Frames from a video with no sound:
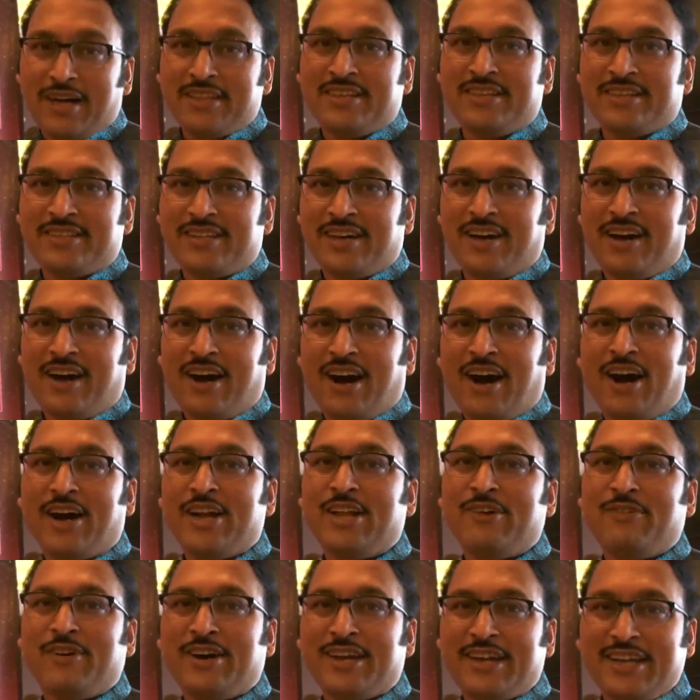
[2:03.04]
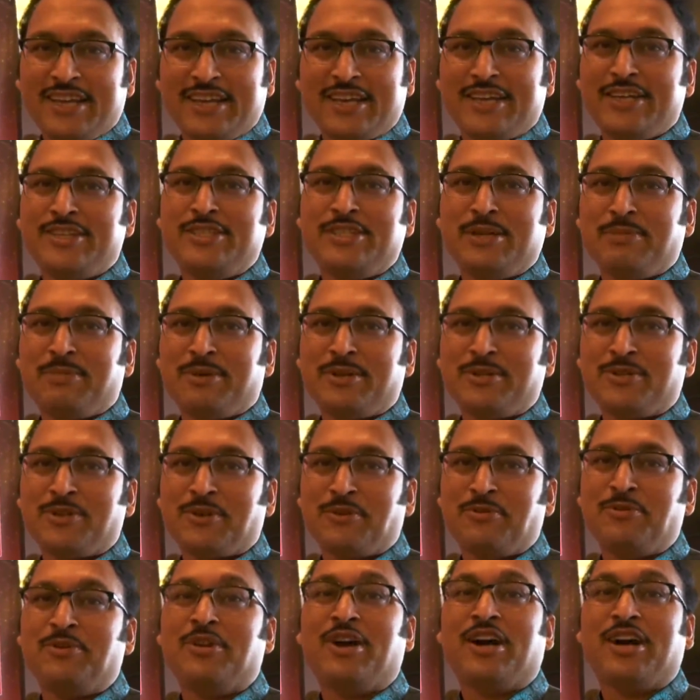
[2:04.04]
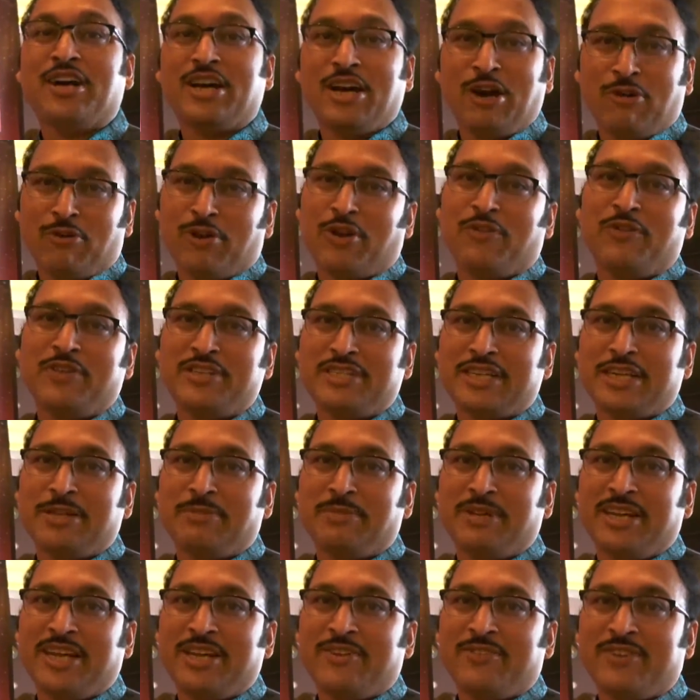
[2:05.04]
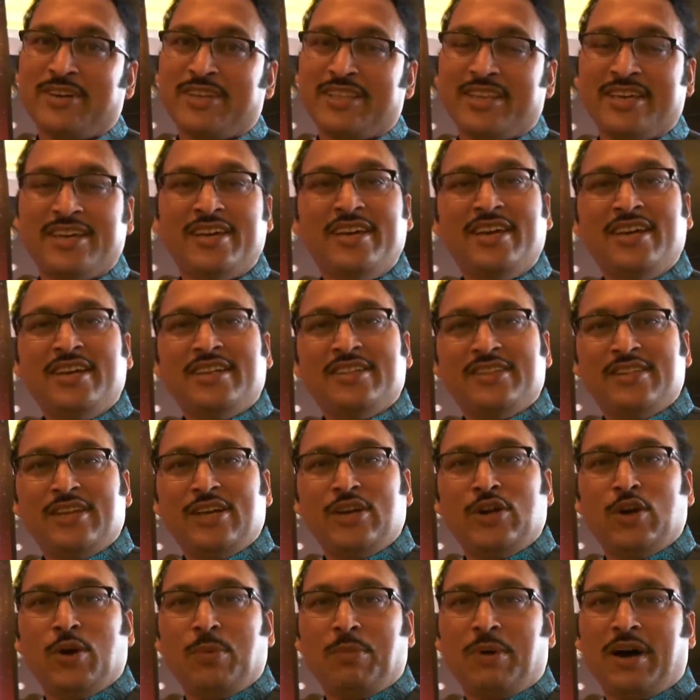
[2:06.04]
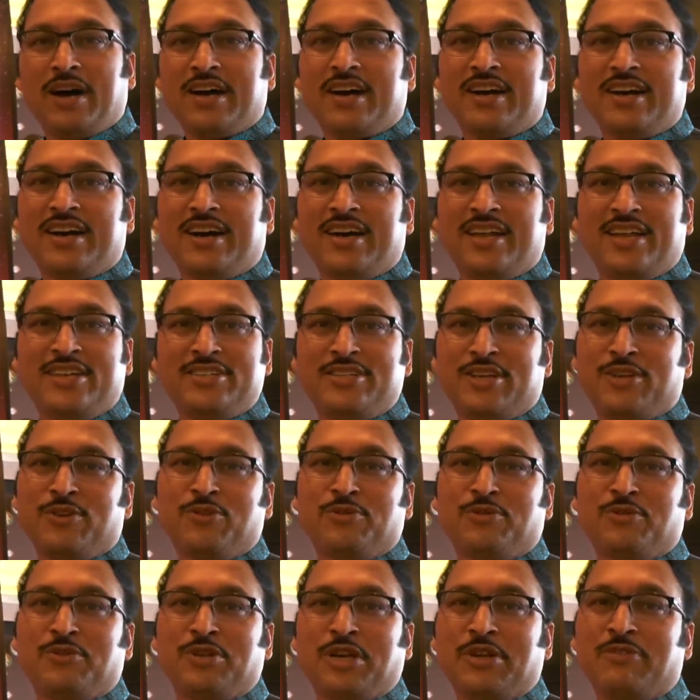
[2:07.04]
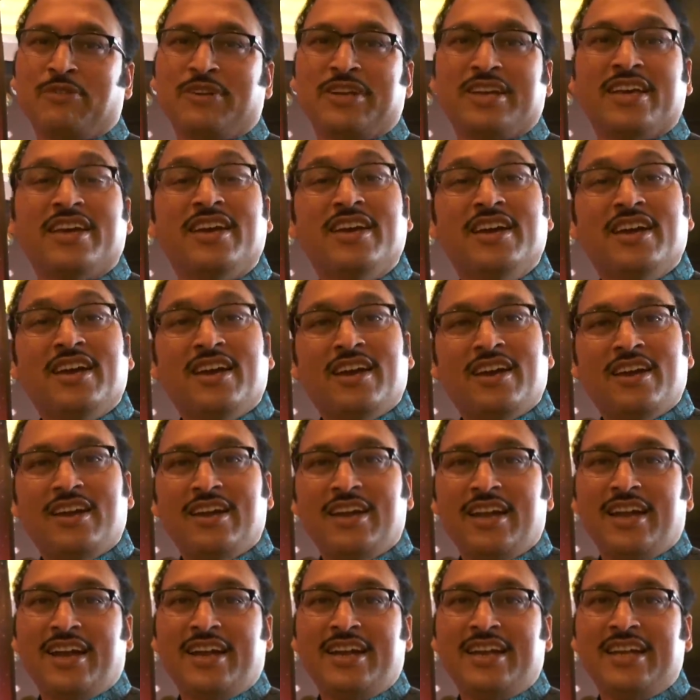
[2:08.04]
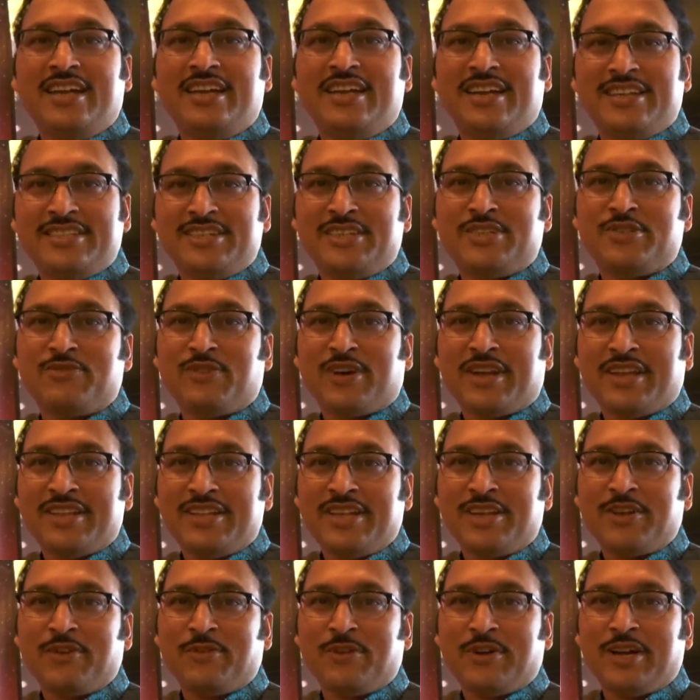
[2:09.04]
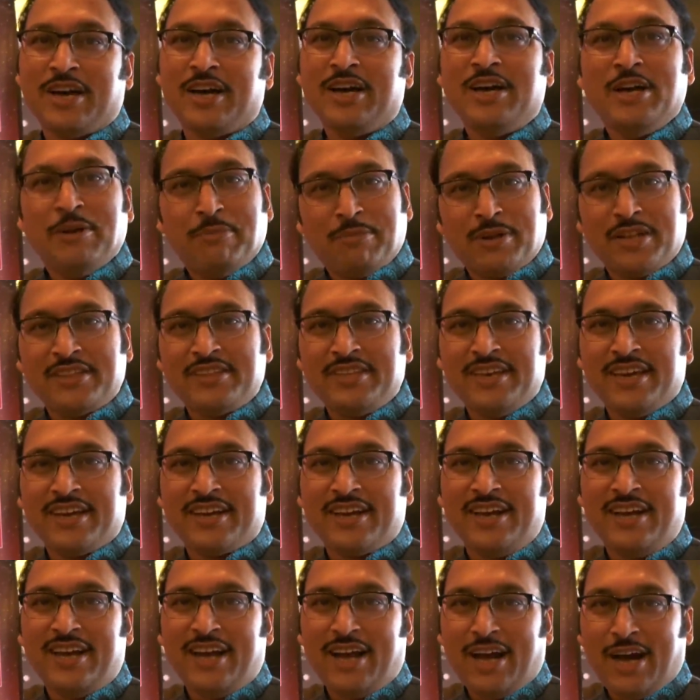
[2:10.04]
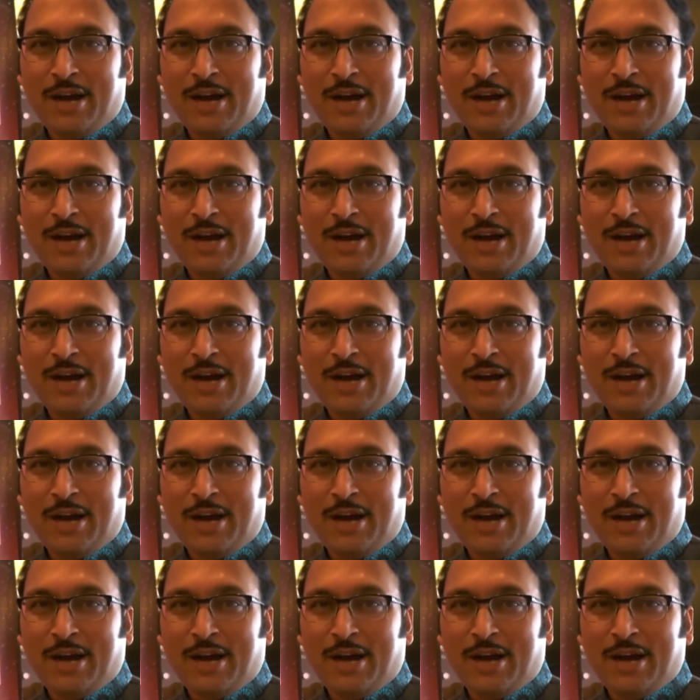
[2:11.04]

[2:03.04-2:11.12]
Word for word: బాధ్యత ఆడవారిని కించపరచకుండా గౌరవించడం అనేటువంటిది దీనిలో భాగంగానే జరుగుతున్నటువంటి లేడీ లెజెండ్స్ వారందరికీ కూడా ప్రత్యేక